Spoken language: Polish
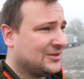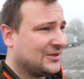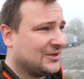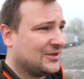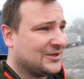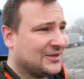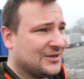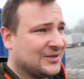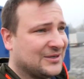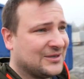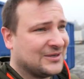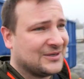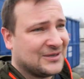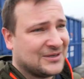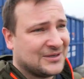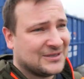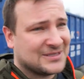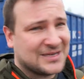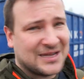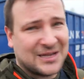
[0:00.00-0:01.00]

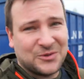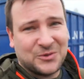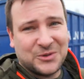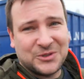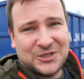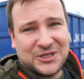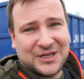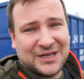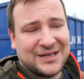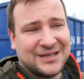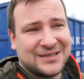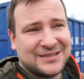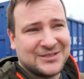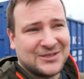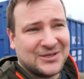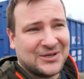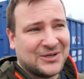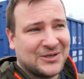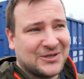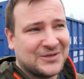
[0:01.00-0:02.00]
to zgadujcie
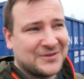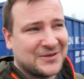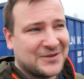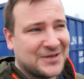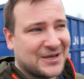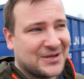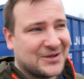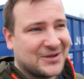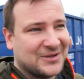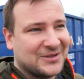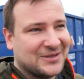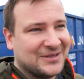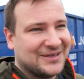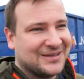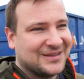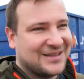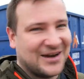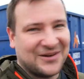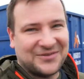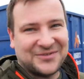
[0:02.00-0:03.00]
co do niego
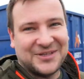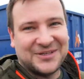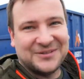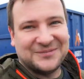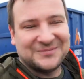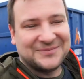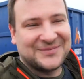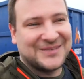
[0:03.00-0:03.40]
trafi.